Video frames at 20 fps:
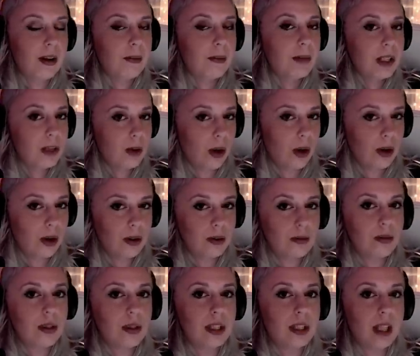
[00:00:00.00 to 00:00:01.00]
bis heute
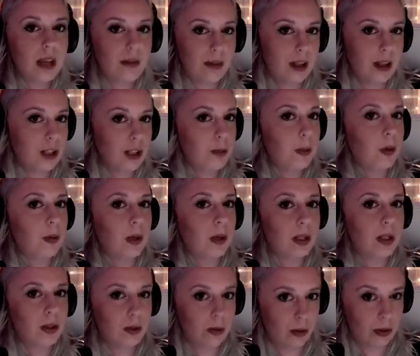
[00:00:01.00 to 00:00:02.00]
für sehr viele
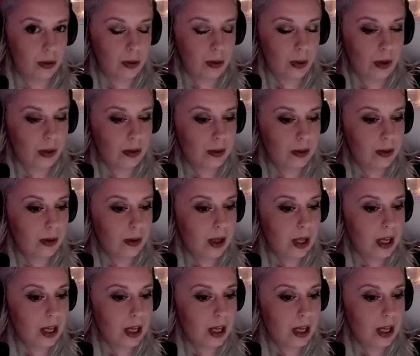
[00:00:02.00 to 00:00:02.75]
Spekulationen sorgt.